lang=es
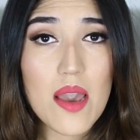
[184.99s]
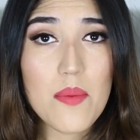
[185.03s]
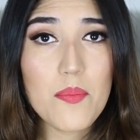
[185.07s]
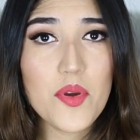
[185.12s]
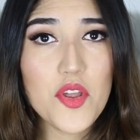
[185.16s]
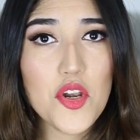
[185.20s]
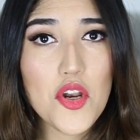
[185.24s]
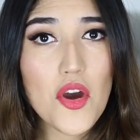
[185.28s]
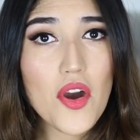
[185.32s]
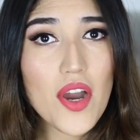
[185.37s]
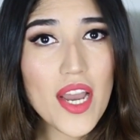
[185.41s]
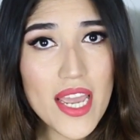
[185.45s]

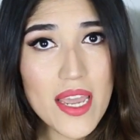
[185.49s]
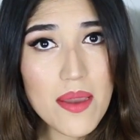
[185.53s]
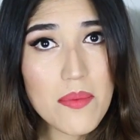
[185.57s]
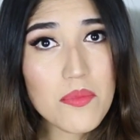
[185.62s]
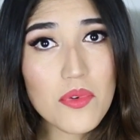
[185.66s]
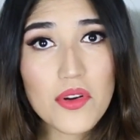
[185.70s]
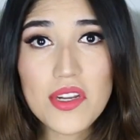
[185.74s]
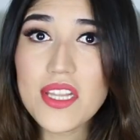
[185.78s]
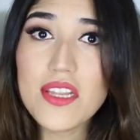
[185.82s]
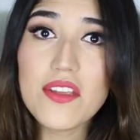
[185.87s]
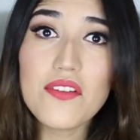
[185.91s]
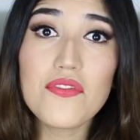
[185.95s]
pero es
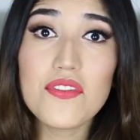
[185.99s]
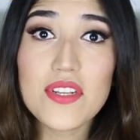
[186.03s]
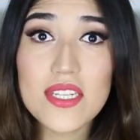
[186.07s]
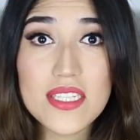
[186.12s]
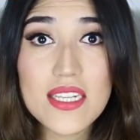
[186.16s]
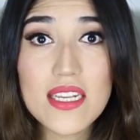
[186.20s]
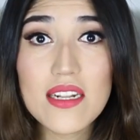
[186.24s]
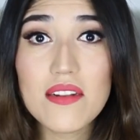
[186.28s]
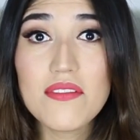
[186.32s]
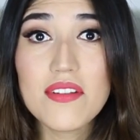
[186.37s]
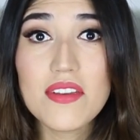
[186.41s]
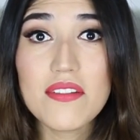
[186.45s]
muy
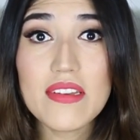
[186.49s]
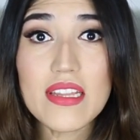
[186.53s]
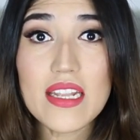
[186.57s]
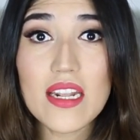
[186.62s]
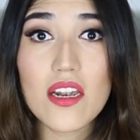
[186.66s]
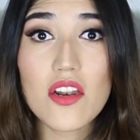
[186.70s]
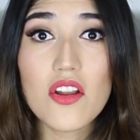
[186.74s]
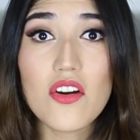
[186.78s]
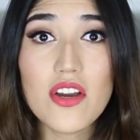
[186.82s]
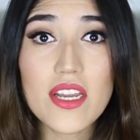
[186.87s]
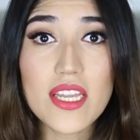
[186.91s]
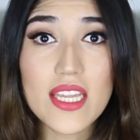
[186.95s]
difícil
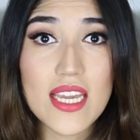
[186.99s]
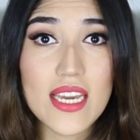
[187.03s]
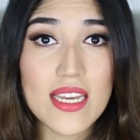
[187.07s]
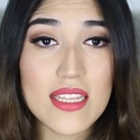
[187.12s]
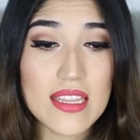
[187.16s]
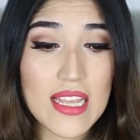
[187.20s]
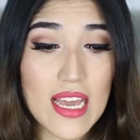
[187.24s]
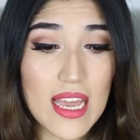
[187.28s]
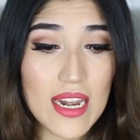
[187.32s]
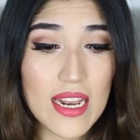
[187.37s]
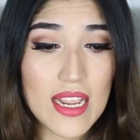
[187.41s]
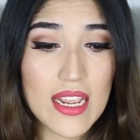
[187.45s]
vivirlo y
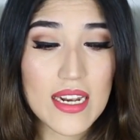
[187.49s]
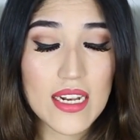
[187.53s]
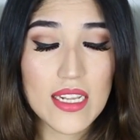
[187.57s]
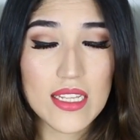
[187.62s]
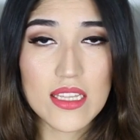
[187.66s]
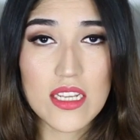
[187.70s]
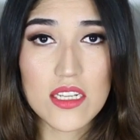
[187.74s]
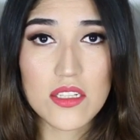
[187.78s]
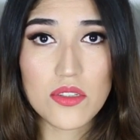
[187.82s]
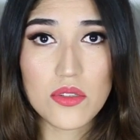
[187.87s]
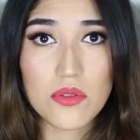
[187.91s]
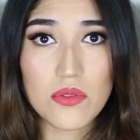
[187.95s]
estar en
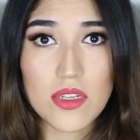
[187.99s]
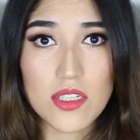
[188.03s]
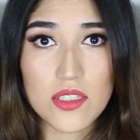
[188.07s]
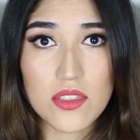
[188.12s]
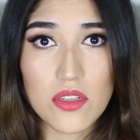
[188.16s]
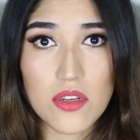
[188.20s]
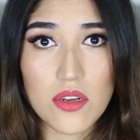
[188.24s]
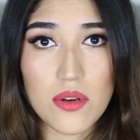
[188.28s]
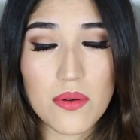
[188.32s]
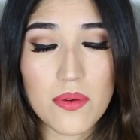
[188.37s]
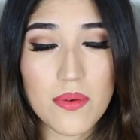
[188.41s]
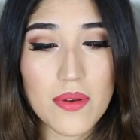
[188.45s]
esta
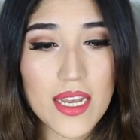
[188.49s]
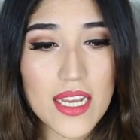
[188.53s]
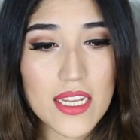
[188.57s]
situación.